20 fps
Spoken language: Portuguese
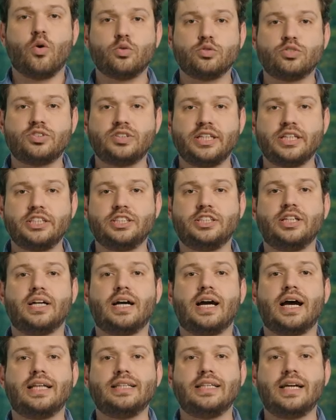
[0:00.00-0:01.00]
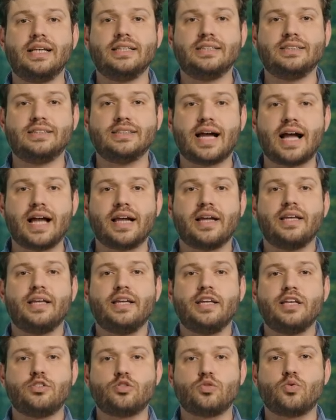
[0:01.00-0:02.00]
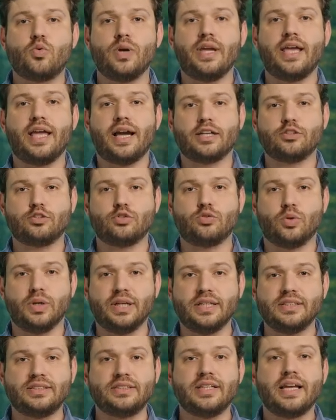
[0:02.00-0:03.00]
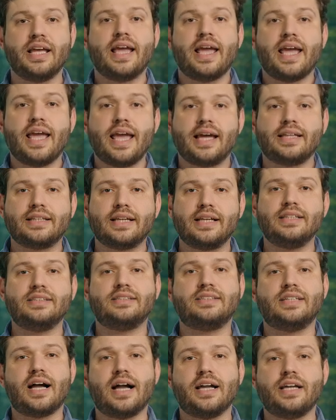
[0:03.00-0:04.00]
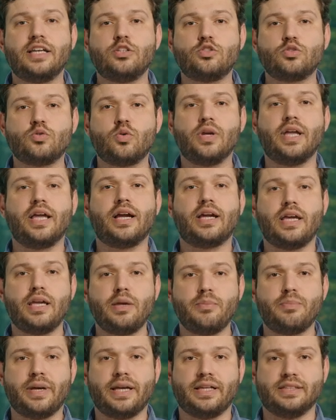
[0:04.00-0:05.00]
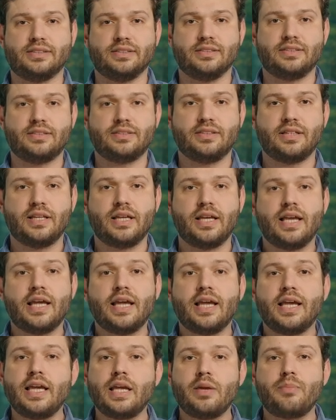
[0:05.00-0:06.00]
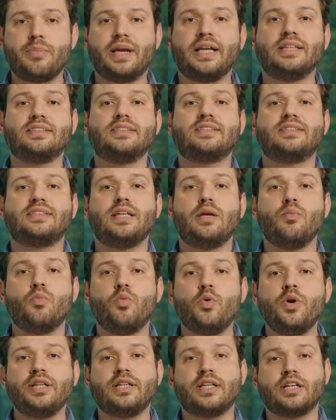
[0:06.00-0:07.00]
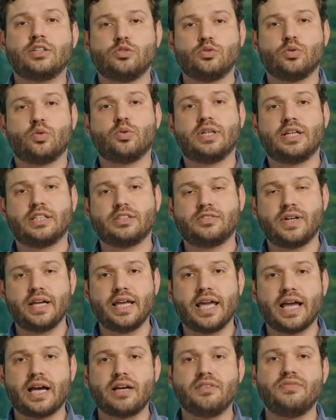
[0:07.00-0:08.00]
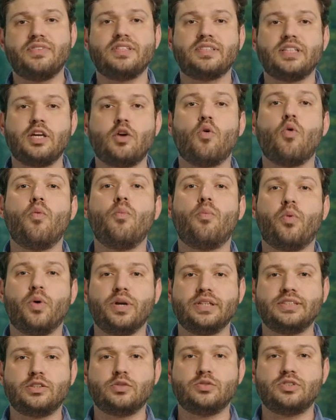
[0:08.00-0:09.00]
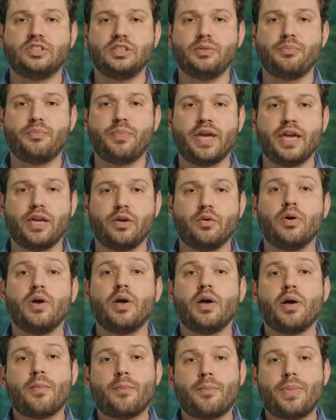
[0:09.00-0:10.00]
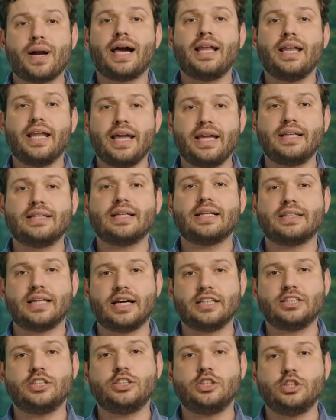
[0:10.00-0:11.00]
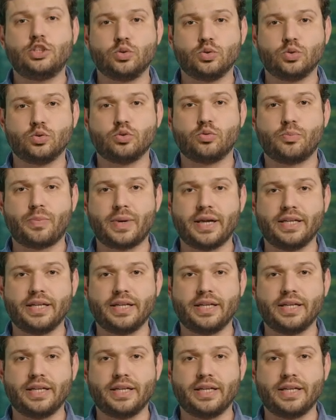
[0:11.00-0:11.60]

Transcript: Ou seja, analisar e escolher ações é analisar e escolher empresas e empresas têm muitas outras variáveis que compõem seu desempenho para além da taxa de juros do